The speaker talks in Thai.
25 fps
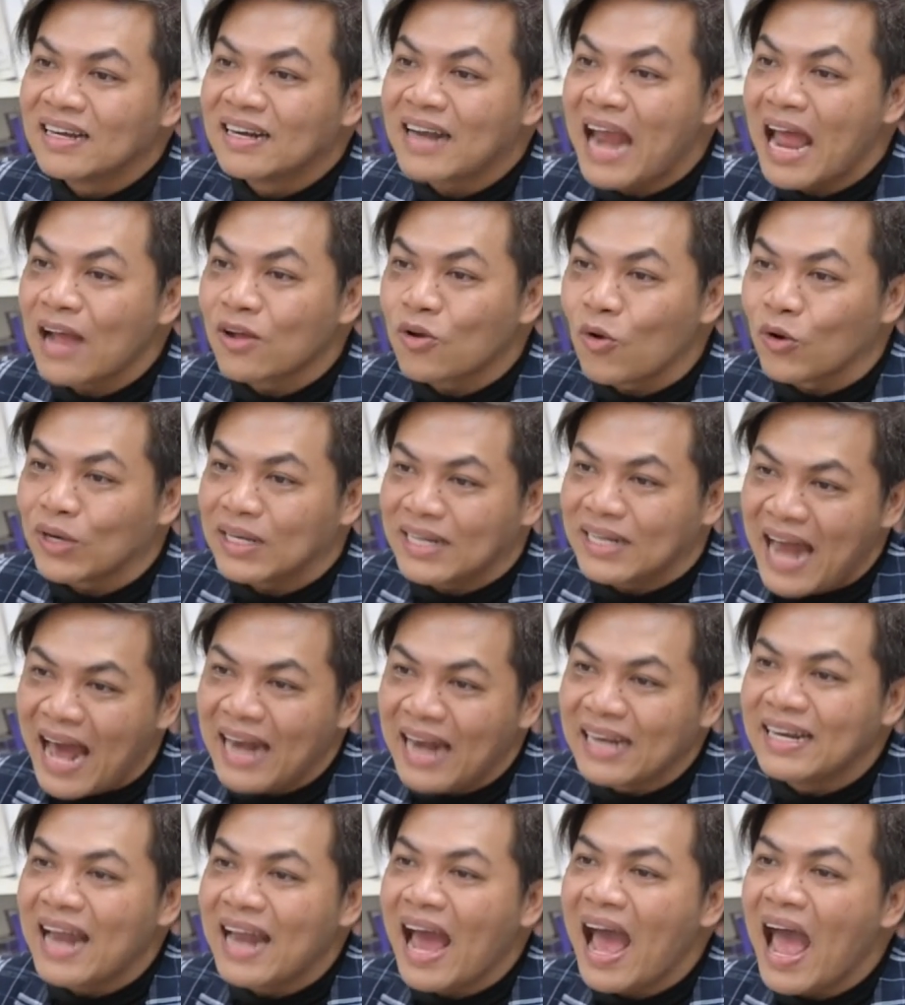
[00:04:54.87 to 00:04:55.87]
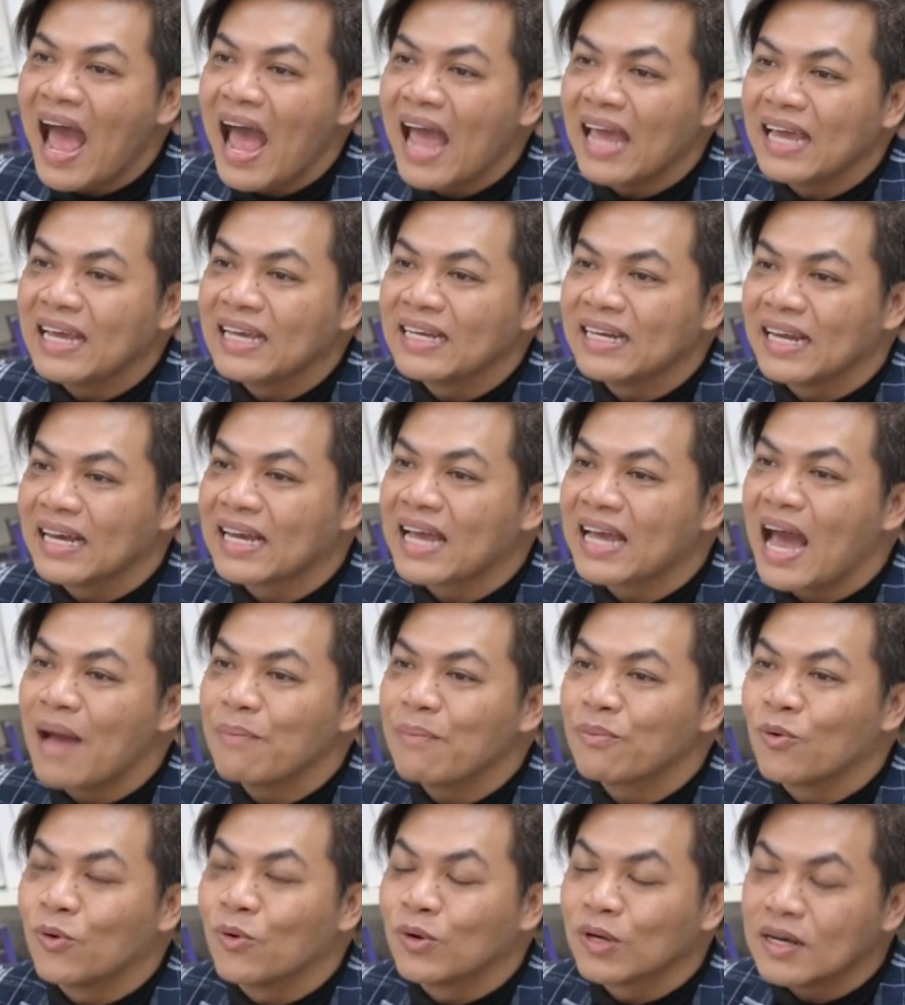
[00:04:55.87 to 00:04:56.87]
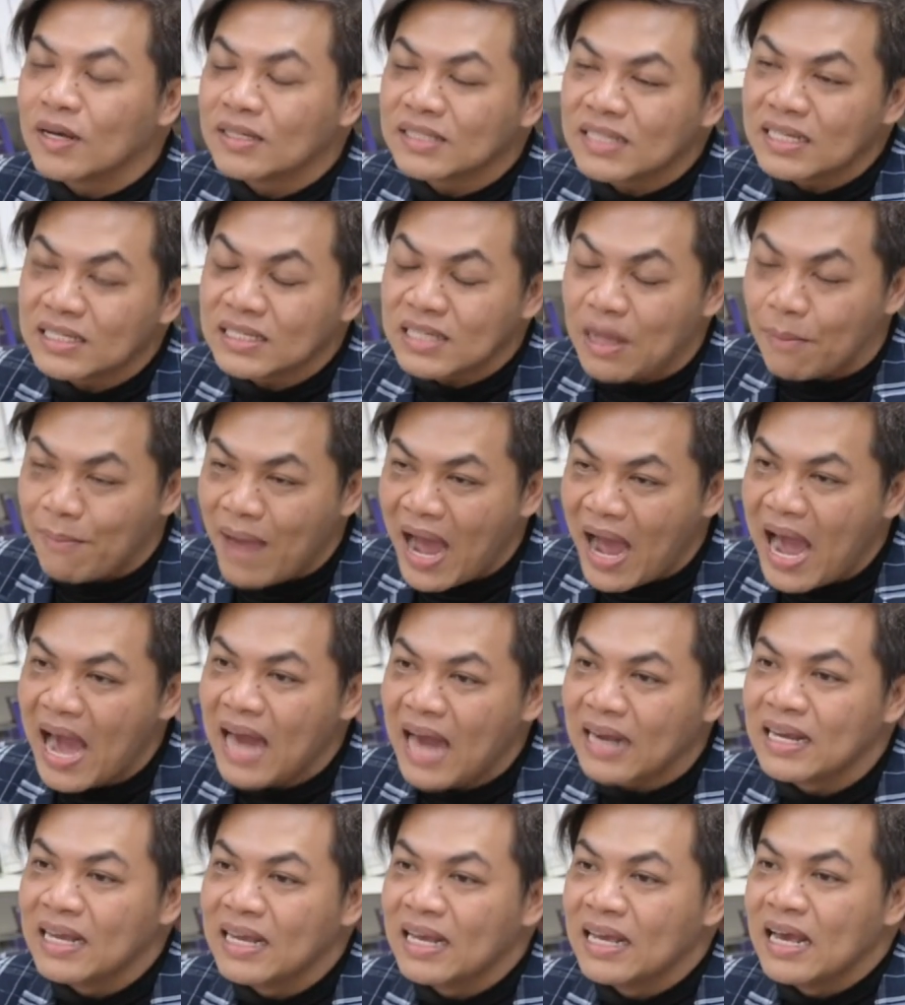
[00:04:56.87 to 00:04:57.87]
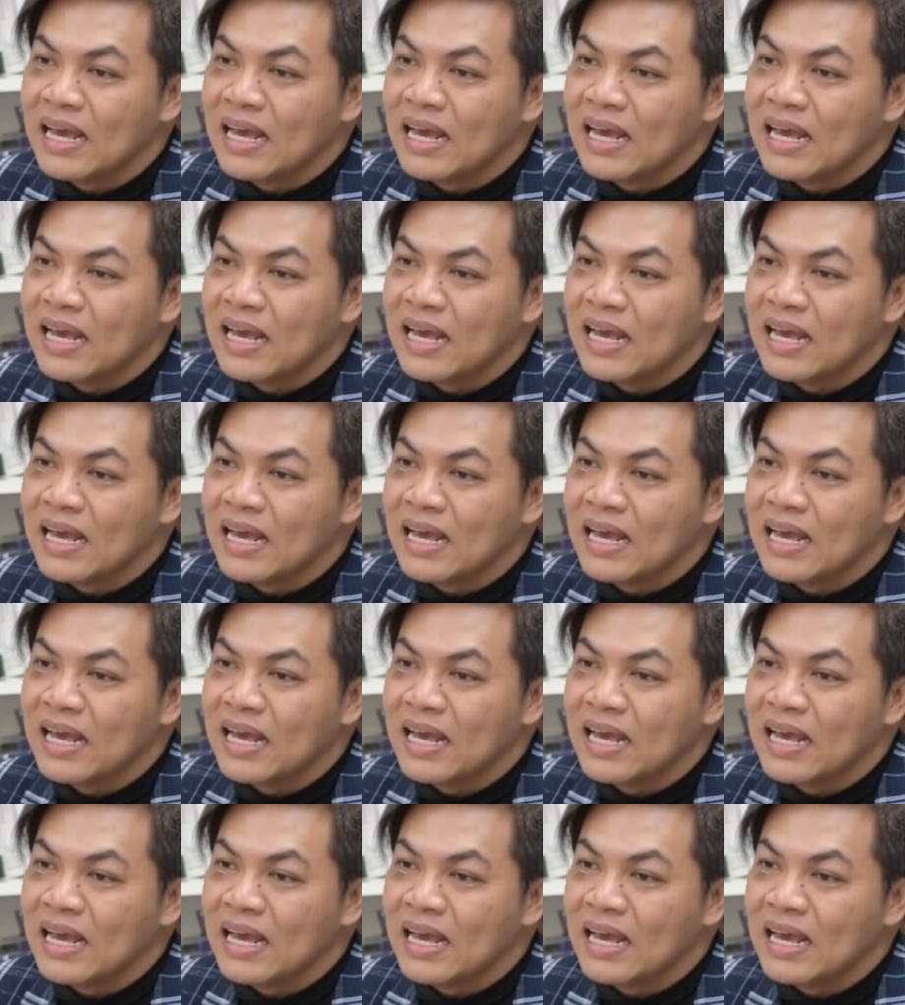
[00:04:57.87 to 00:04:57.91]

แรงกดดันได้นะครับ คุณก็จะสามารถ